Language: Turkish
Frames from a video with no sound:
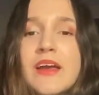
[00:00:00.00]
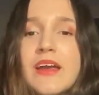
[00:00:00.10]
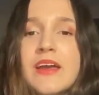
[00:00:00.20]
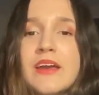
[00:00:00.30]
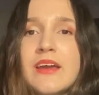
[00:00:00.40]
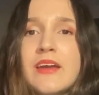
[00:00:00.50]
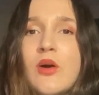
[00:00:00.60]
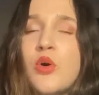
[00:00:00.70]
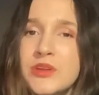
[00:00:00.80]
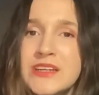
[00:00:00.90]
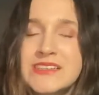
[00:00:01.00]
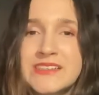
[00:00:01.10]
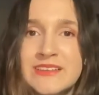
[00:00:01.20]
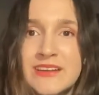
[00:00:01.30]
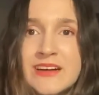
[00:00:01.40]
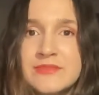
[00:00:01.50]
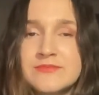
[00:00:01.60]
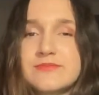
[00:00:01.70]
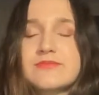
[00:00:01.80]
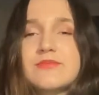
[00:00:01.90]
E, 10 yaşında
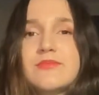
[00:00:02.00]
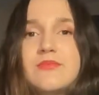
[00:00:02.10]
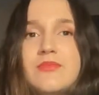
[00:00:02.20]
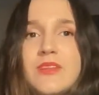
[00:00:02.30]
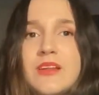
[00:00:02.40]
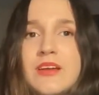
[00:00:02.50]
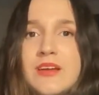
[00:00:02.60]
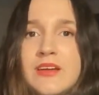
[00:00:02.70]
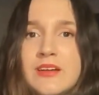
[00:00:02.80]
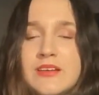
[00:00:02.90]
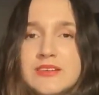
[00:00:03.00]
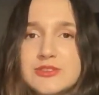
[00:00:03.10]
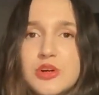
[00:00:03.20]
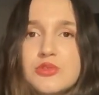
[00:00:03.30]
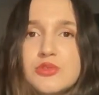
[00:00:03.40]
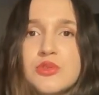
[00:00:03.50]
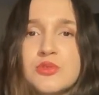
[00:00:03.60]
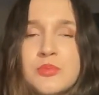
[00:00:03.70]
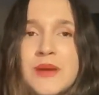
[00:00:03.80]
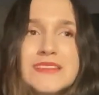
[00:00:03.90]
e,
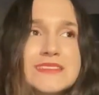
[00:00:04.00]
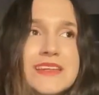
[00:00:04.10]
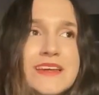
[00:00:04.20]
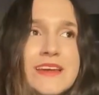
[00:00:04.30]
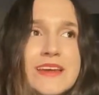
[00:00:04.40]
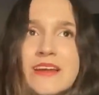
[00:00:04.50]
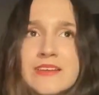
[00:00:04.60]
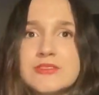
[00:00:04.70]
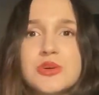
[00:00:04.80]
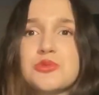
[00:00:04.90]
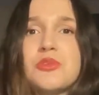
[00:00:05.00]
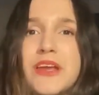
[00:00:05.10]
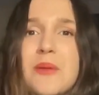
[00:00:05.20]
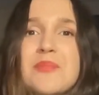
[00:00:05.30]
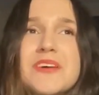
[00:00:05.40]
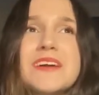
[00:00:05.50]
Giotto'nun mesleği yani Giotto'nun yaptığı